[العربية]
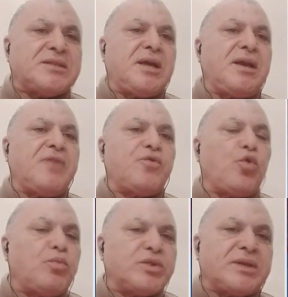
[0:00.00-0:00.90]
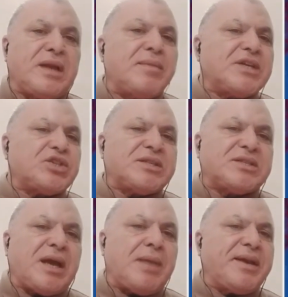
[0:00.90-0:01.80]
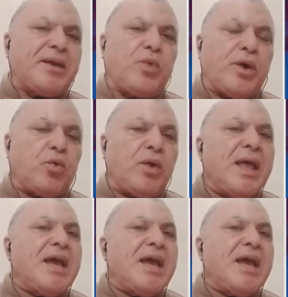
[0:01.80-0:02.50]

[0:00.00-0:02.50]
ديالنا في الامور ديالنا الا ما كانش الثقه ما كاين والو